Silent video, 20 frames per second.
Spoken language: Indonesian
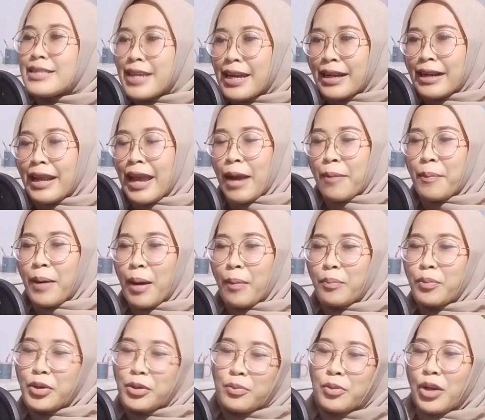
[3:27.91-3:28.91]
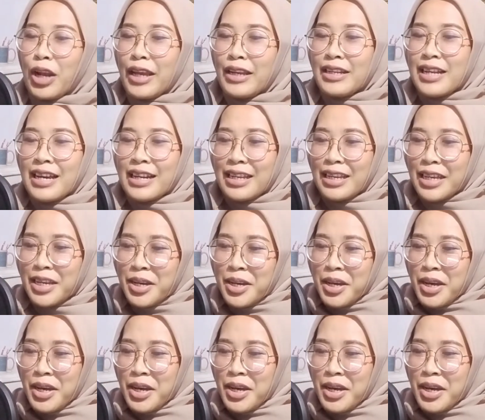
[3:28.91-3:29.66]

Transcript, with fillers: genre apapun mulai dari